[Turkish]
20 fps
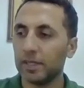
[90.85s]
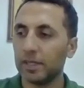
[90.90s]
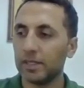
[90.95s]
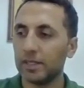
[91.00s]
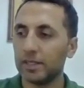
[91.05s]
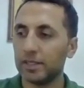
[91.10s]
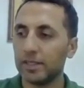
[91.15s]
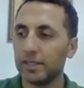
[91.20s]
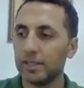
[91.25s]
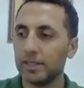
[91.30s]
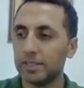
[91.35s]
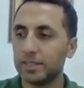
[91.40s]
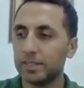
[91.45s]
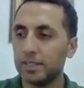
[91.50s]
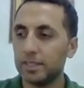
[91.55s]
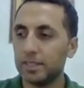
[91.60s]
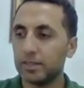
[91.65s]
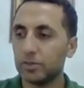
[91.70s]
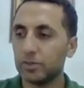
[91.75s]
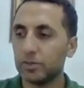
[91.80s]
derse
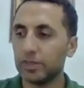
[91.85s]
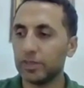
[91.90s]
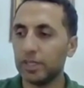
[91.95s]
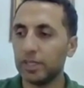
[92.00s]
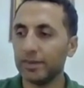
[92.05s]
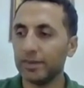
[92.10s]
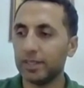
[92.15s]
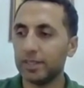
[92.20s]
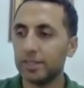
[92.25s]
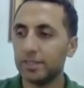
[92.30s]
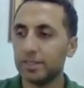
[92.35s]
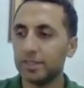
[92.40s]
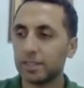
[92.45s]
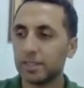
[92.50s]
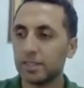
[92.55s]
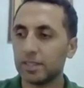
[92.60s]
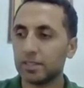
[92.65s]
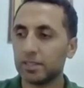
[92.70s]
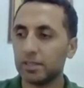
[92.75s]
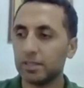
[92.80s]
düzenli ve istikrarlı
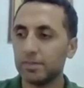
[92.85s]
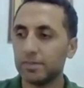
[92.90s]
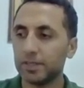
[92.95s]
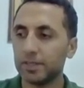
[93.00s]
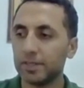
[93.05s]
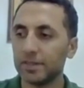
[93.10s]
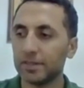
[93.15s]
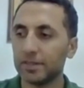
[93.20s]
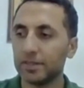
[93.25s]
bir şekilde